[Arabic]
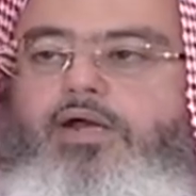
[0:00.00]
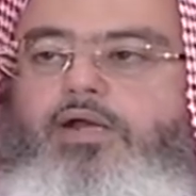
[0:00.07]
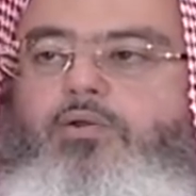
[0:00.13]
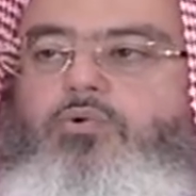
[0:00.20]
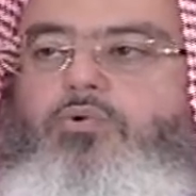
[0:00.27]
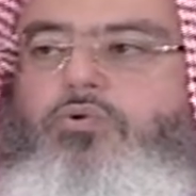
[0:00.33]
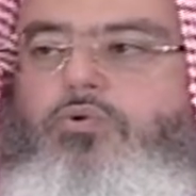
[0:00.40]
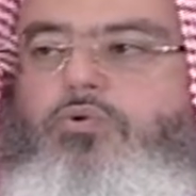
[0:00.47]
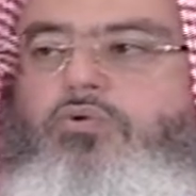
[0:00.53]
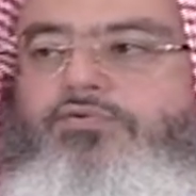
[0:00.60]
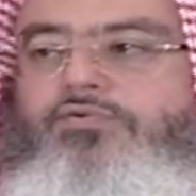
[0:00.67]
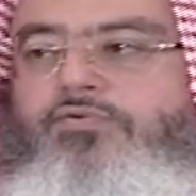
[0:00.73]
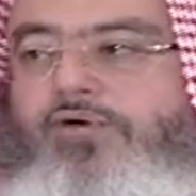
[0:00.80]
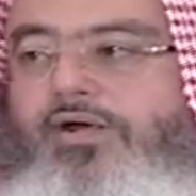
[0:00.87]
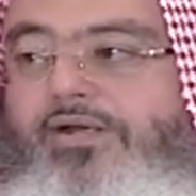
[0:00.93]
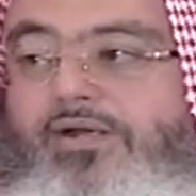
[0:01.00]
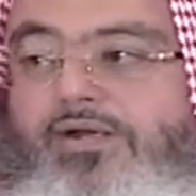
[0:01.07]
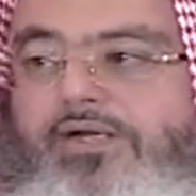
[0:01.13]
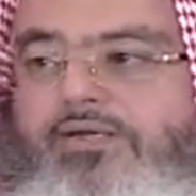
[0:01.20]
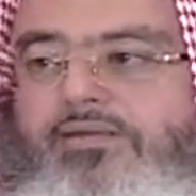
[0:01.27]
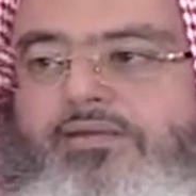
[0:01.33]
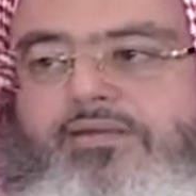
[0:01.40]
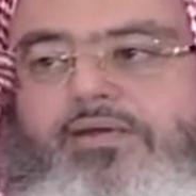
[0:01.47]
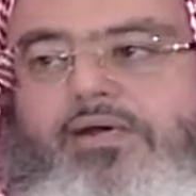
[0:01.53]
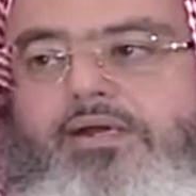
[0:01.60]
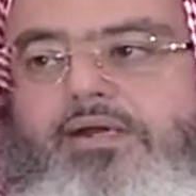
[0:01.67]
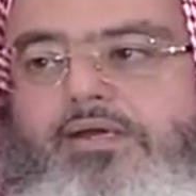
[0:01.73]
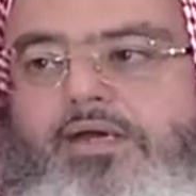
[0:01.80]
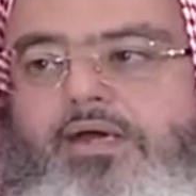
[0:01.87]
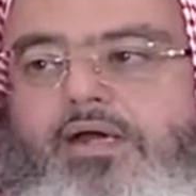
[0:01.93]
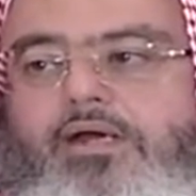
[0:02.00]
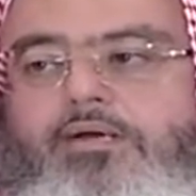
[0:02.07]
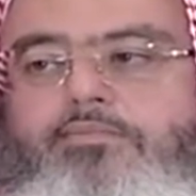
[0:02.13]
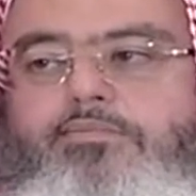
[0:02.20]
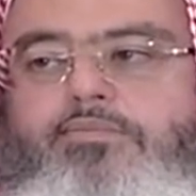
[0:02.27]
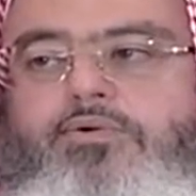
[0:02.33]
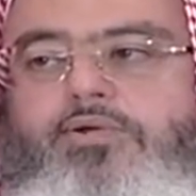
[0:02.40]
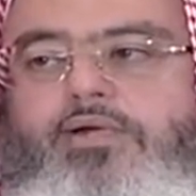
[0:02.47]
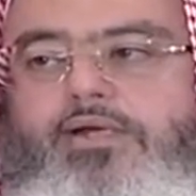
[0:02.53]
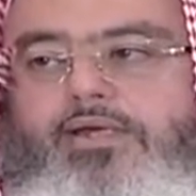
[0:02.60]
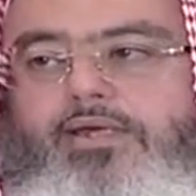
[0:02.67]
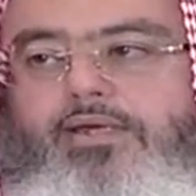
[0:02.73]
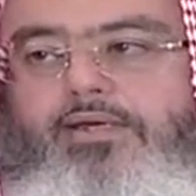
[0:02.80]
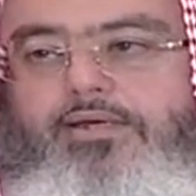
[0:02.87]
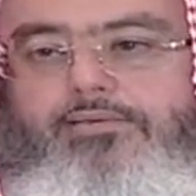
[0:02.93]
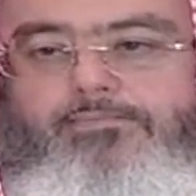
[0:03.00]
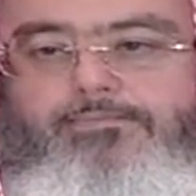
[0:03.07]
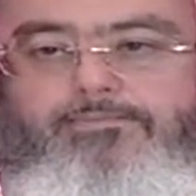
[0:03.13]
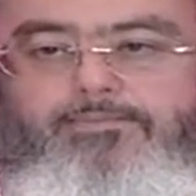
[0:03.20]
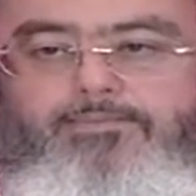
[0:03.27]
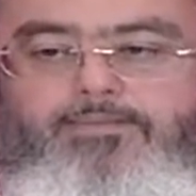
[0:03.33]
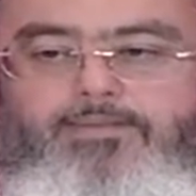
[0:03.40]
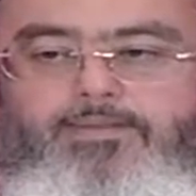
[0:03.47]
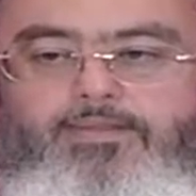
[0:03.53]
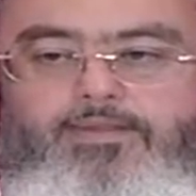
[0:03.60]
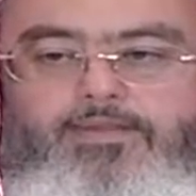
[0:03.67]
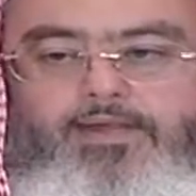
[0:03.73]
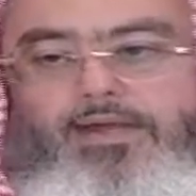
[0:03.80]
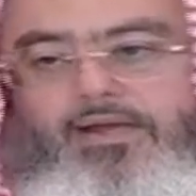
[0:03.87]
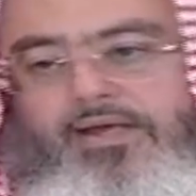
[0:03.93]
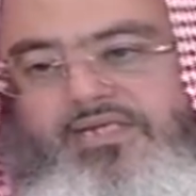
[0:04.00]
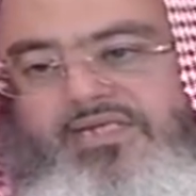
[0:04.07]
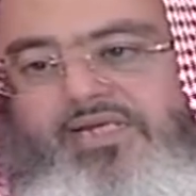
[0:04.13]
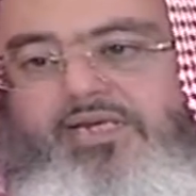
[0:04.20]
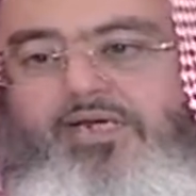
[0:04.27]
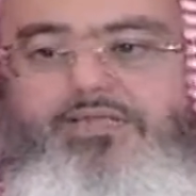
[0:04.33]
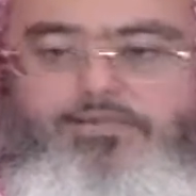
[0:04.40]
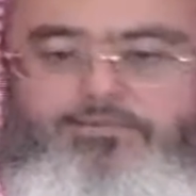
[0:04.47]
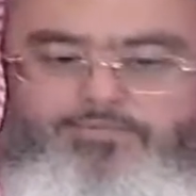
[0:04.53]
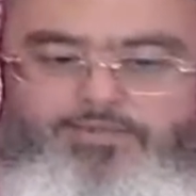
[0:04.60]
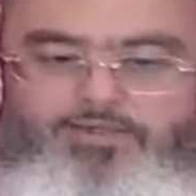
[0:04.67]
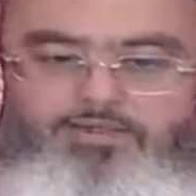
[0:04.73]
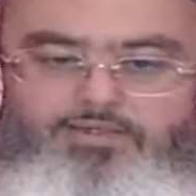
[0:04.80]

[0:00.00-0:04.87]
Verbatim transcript: الوقوف عن أخذ ذلك أحب إلي يعني الأحسن عدم